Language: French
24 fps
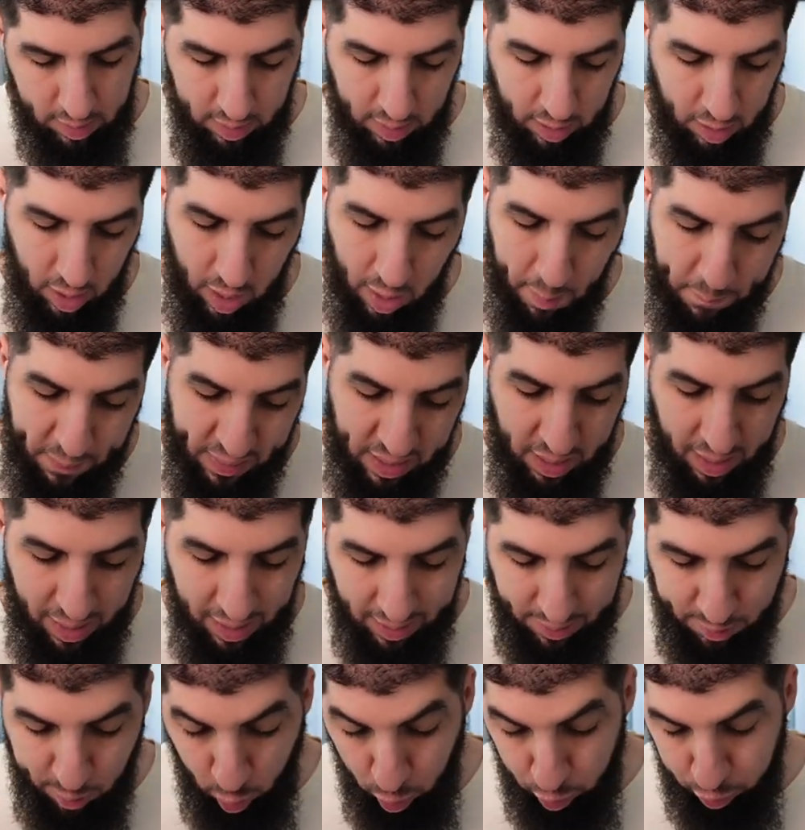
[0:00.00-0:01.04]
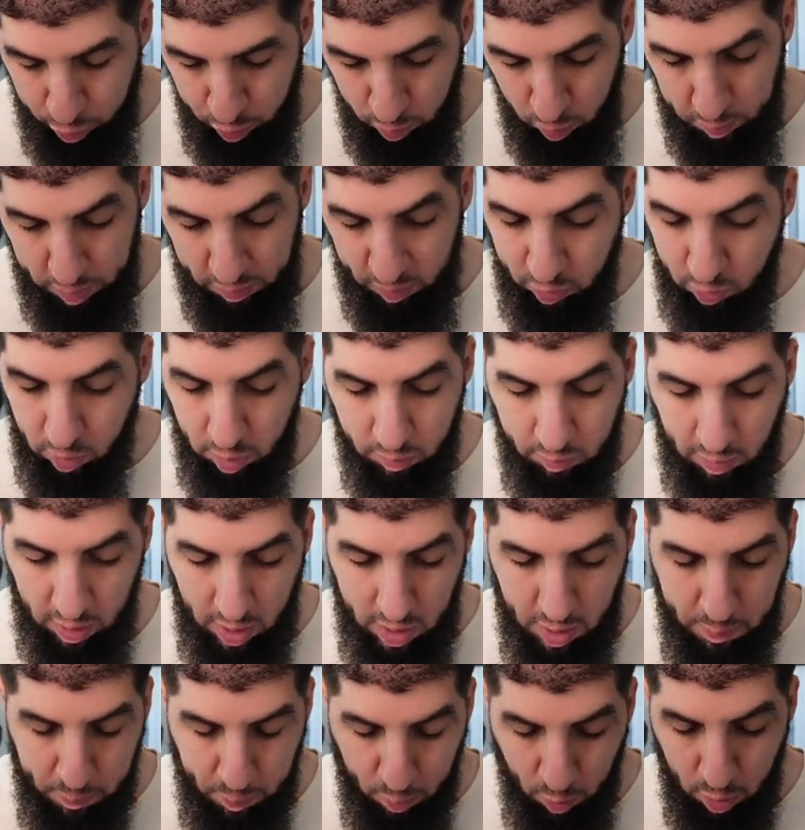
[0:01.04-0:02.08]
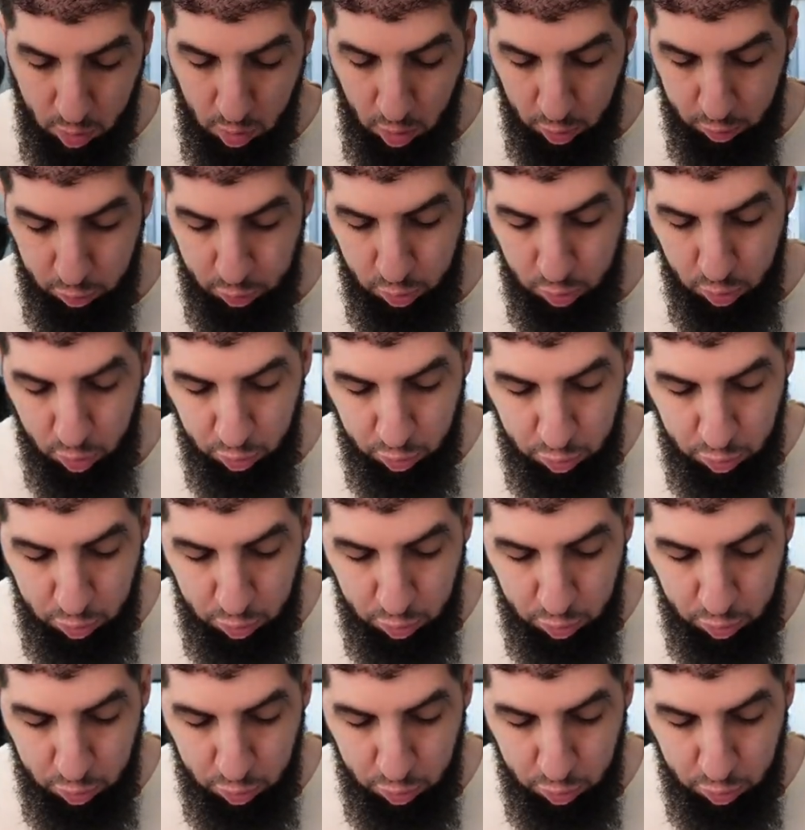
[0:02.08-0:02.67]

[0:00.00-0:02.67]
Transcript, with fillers: Alors après, attention parce que voilà, il peut encore se,